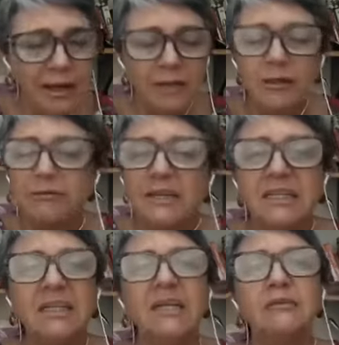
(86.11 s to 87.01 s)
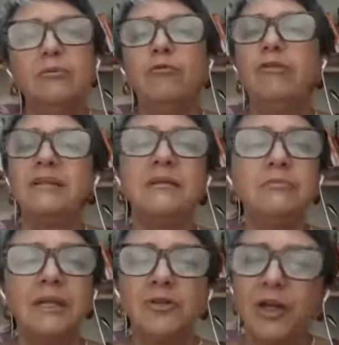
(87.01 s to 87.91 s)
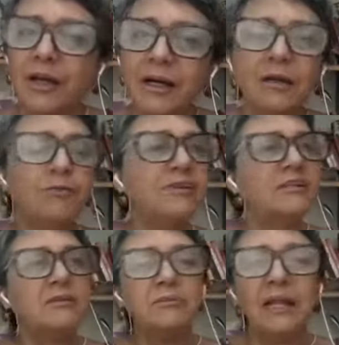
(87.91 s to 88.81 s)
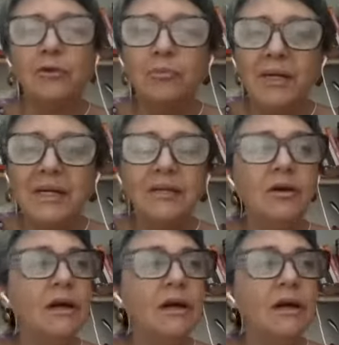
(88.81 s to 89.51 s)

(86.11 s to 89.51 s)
isso é fascismo, o fascismo está chegando, o fascismo está dominando.